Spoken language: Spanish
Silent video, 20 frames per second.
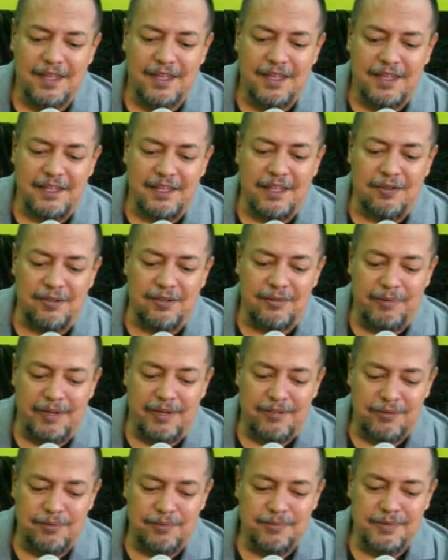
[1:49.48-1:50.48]
Y en
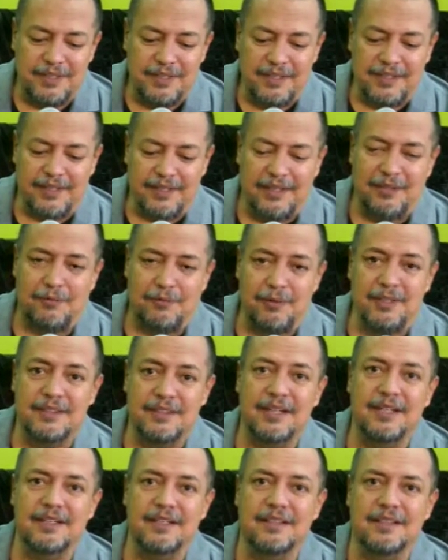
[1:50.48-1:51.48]
Universum
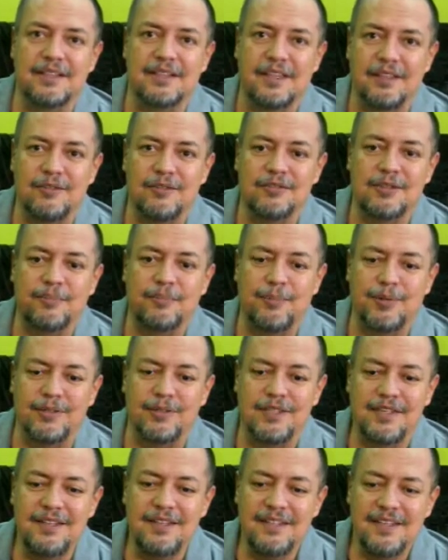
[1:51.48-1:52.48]
encuentran quien los
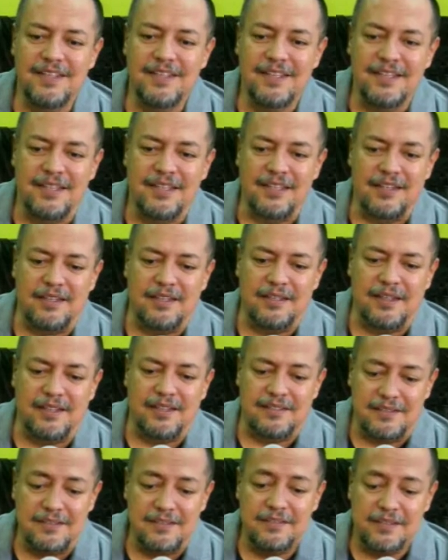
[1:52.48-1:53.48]
apoye y
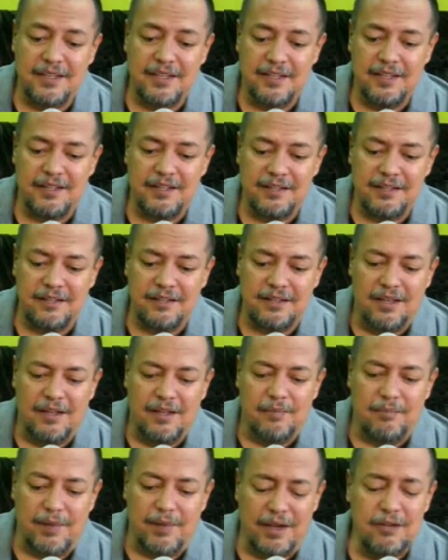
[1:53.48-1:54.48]
existen
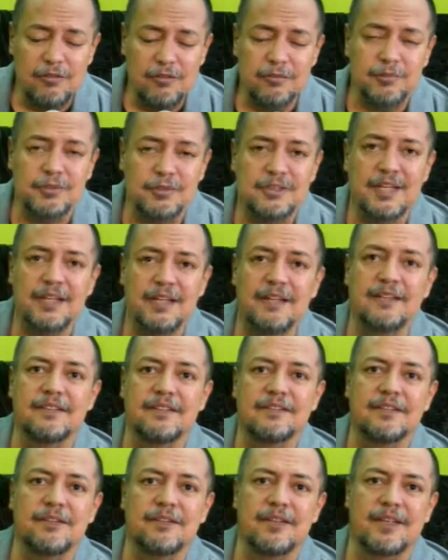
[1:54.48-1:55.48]
varios
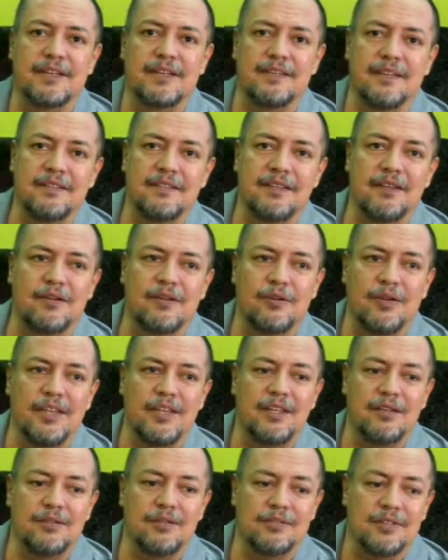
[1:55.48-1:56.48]
montajes que se hacen con
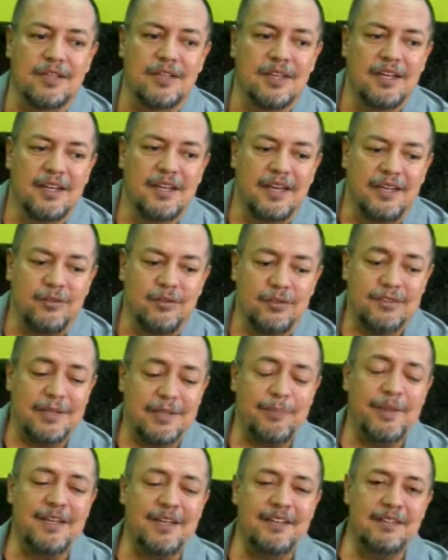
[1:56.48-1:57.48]
ellos. Entonces está
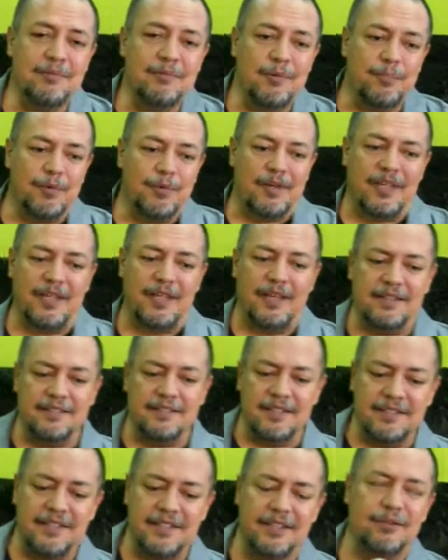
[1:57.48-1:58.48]
padrísimo porque
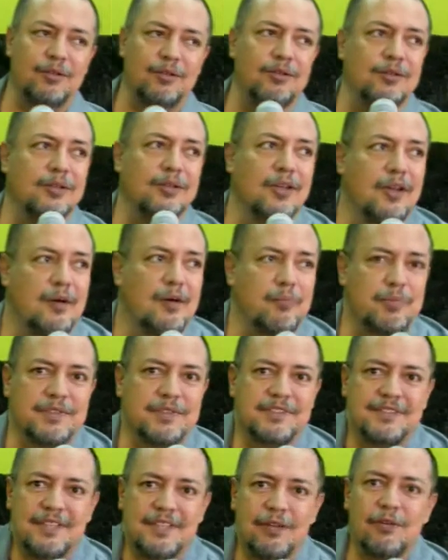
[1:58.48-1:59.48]
hacer teatro
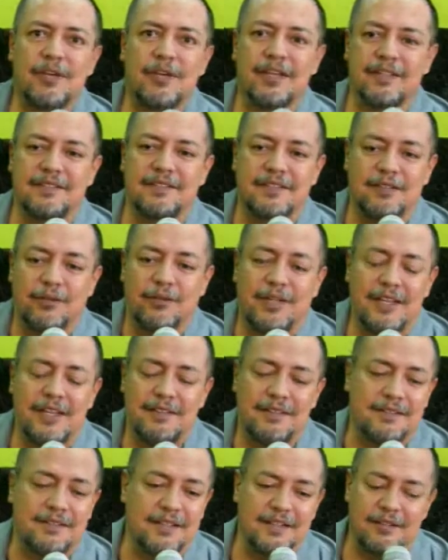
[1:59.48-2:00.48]
pues es algo que si lo quieres
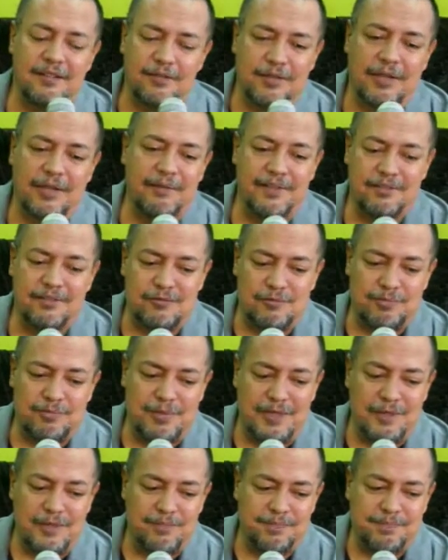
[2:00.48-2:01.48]
hacer lo debes
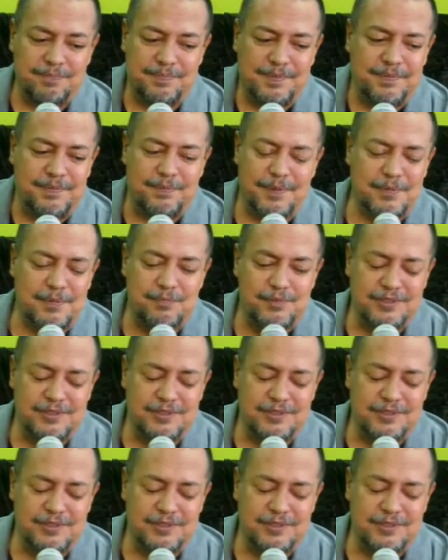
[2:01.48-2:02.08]
cumplir, es muy